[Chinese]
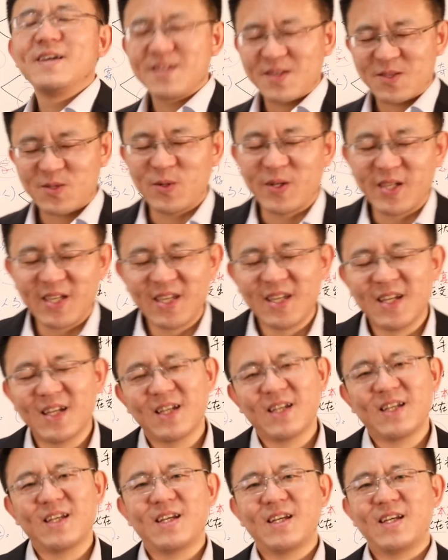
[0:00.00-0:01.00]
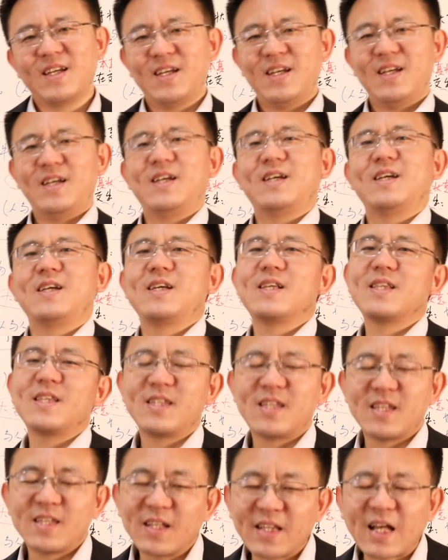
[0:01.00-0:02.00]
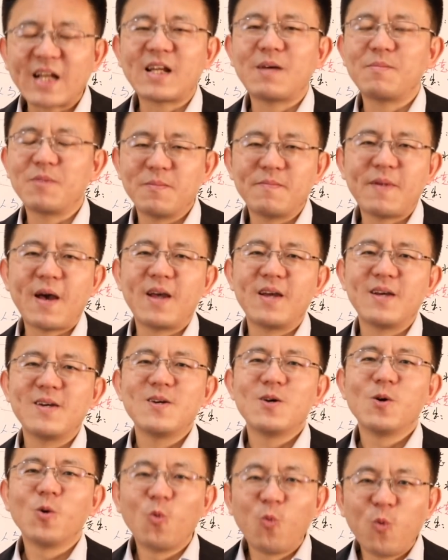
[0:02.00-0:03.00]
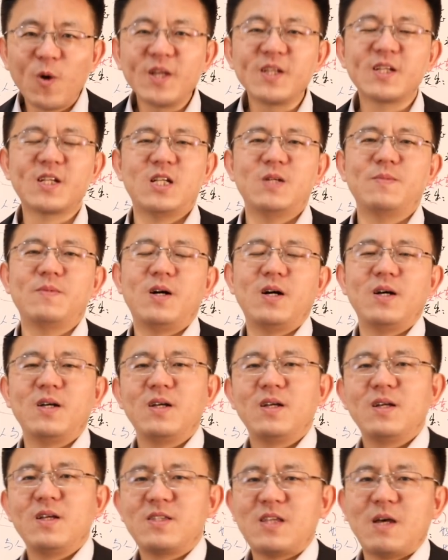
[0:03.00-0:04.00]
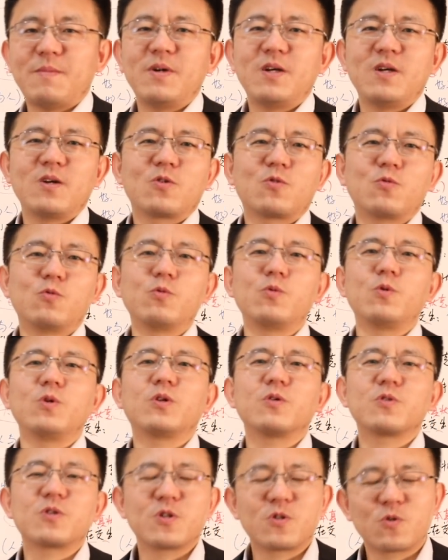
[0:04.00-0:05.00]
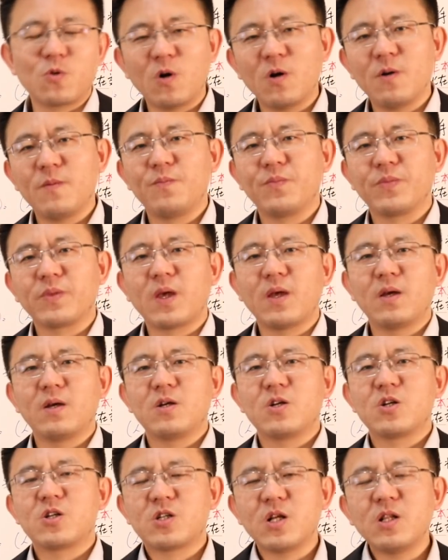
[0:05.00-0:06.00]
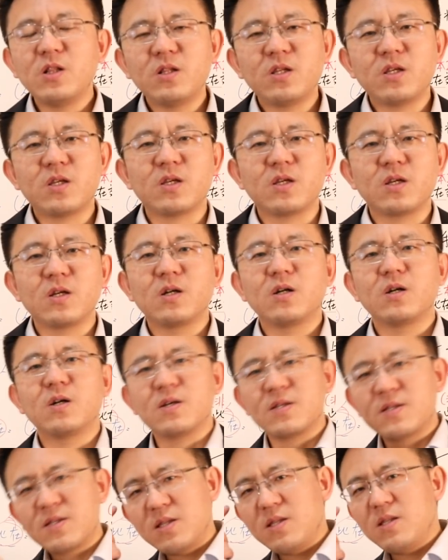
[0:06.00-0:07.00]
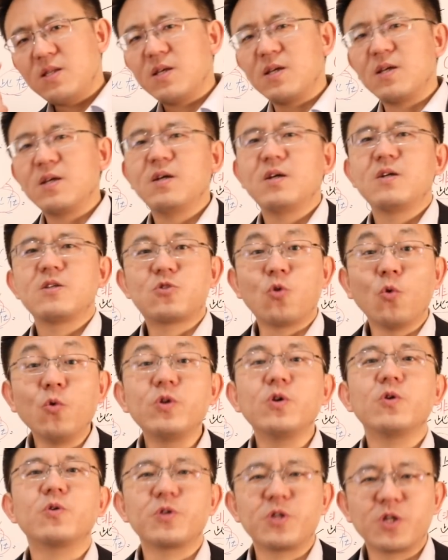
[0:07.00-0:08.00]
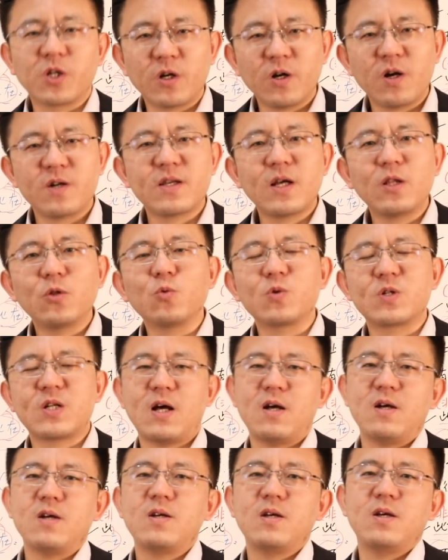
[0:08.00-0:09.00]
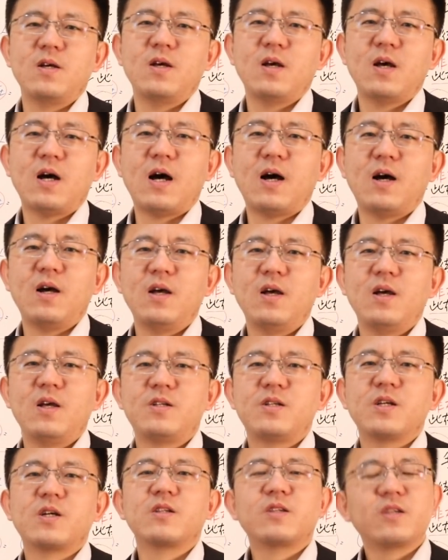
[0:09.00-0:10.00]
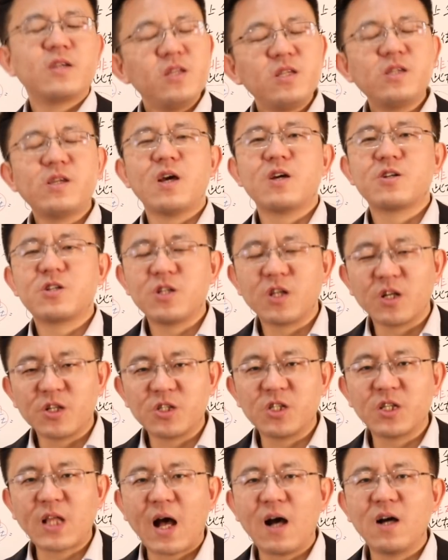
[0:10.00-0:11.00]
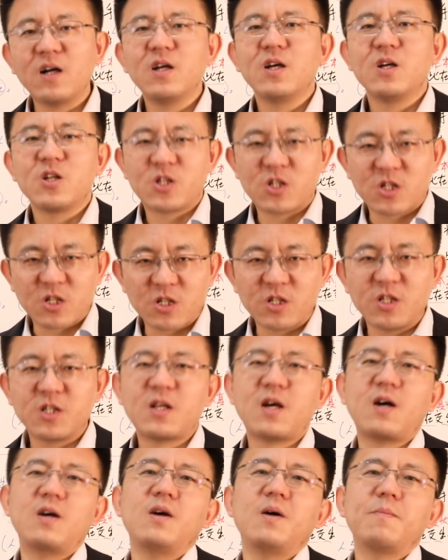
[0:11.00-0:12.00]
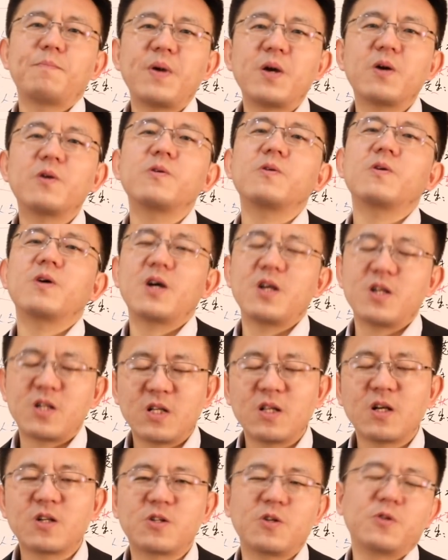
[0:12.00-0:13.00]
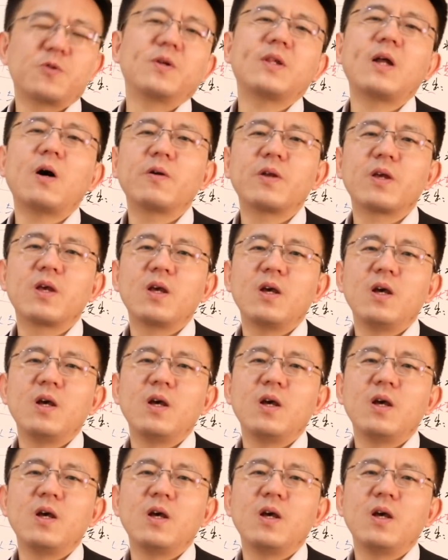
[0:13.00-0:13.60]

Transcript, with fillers: 所以，现在大家明白为什么咱们古语都是说，身体和心灵总有一个要在路上啊。这个听起来是一个鸡汤，实际上背后有很深的哲学道理。